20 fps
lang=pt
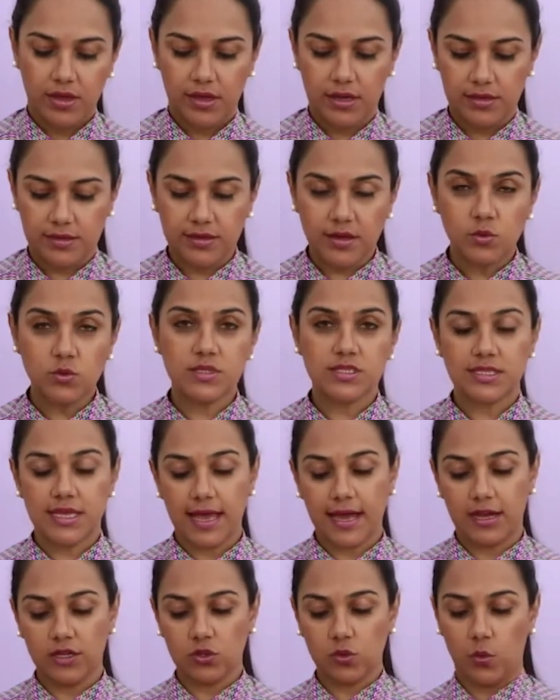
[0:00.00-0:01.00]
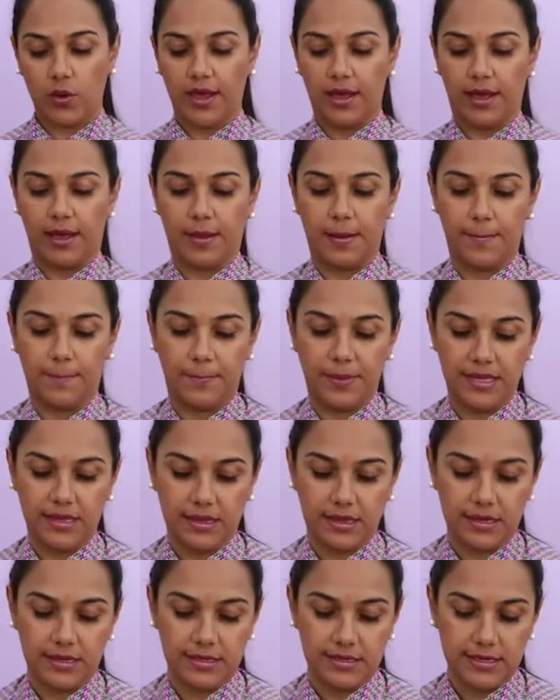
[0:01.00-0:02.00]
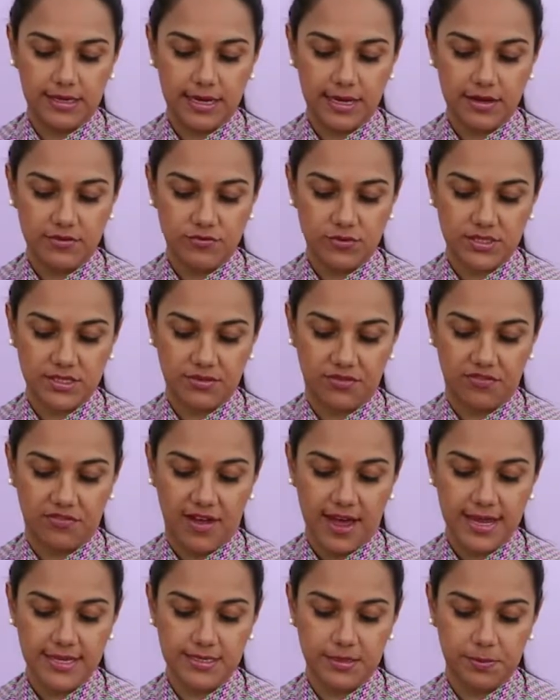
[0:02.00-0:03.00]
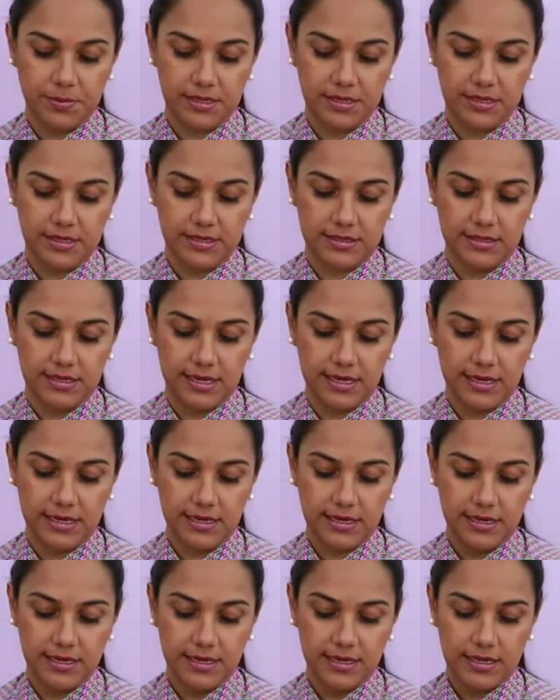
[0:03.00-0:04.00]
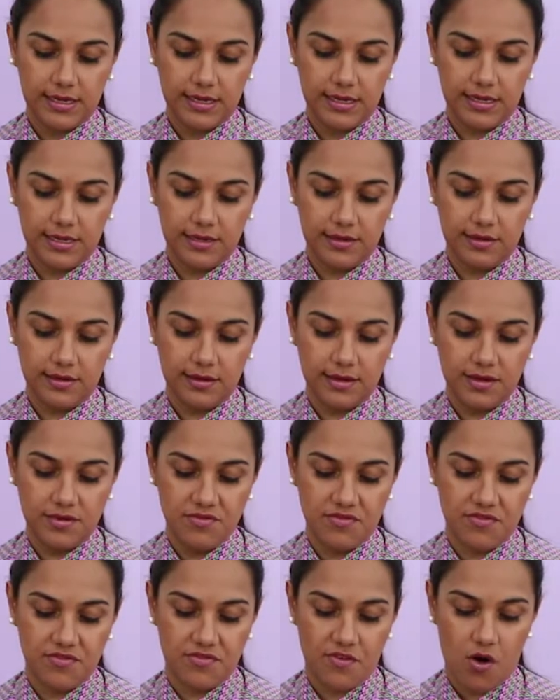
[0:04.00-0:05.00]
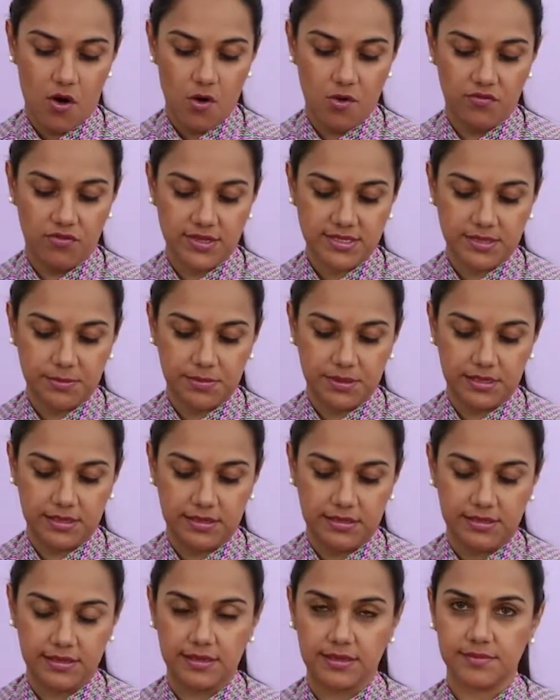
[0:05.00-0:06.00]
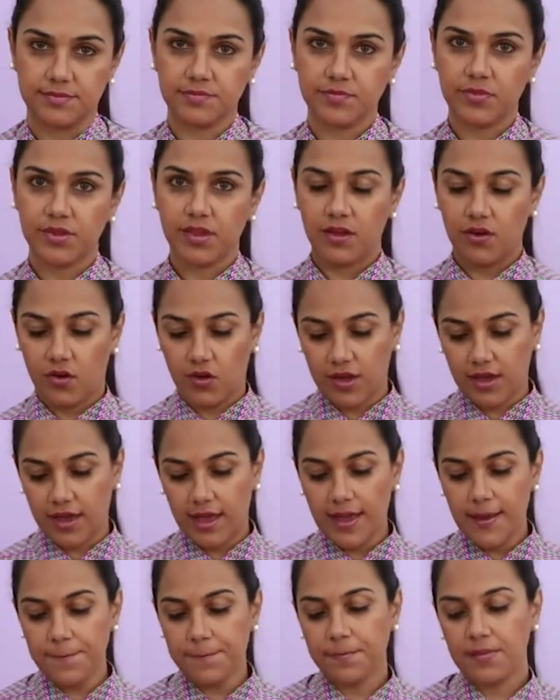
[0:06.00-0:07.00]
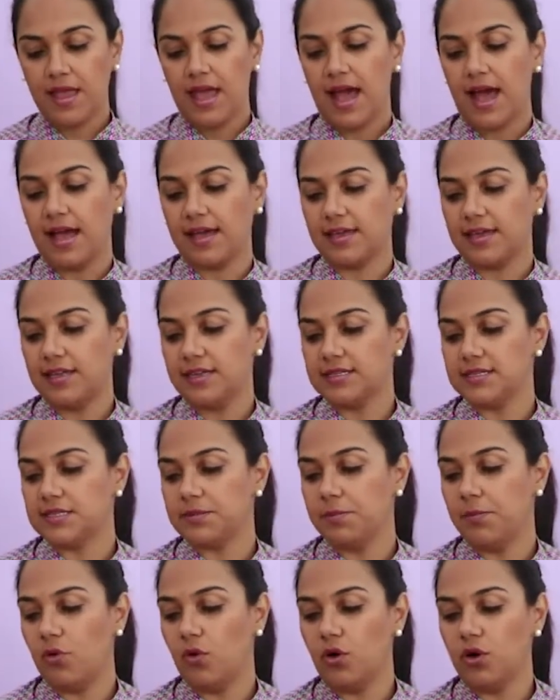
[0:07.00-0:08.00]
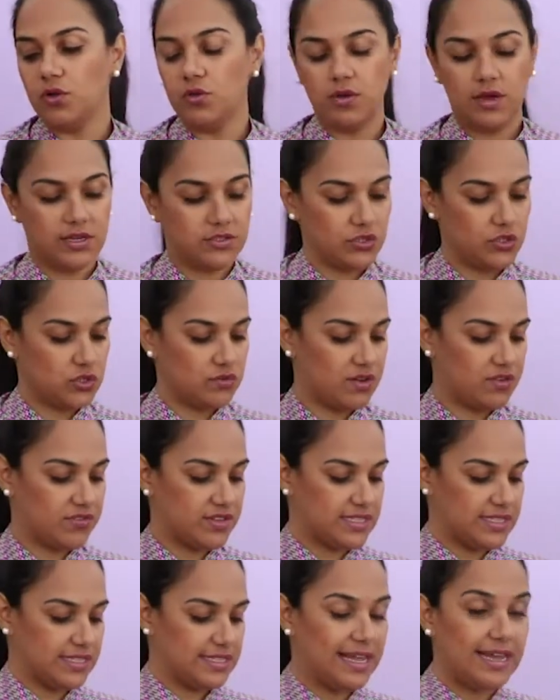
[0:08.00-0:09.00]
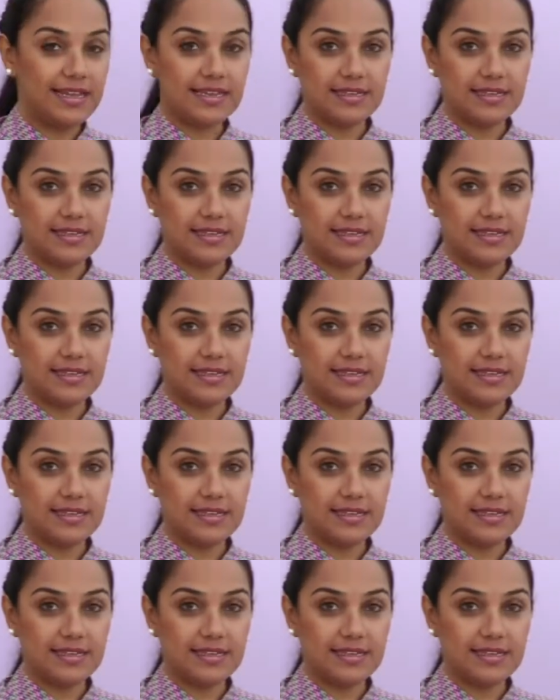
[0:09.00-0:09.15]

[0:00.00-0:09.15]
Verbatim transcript: Então o certo é pitanga, você faz a pitanga e envolve essa pitanga, ok? Aqui nesse bolo a gente vai fazer na